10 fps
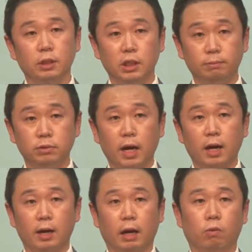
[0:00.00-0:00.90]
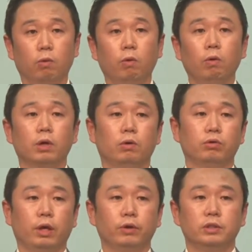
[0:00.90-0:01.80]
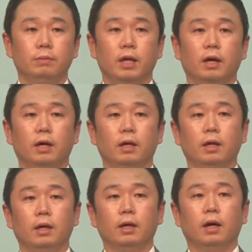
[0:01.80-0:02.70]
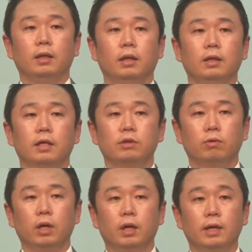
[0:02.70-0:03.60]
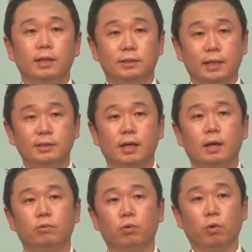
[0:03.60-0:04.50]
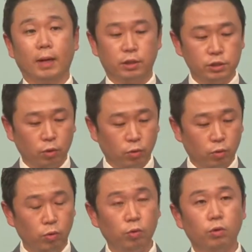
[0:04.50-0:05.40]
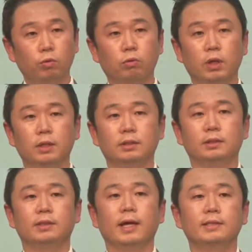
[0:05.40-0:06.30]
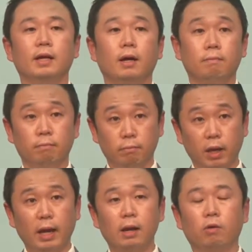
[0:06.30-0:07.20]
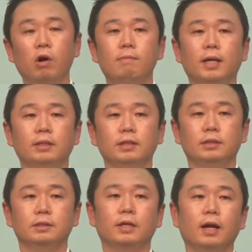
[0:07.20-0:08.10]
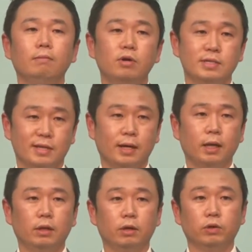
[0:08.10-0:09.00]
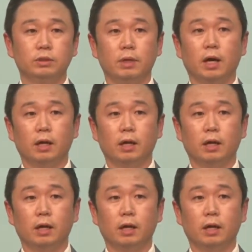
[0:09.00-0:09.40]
입으라라고 기록되어 있습니다. 하나님께서 우리를 새 사람으로 만드셨고 우리는 새 사람에 걸맞는 삶을 살아야 되는 것입니다.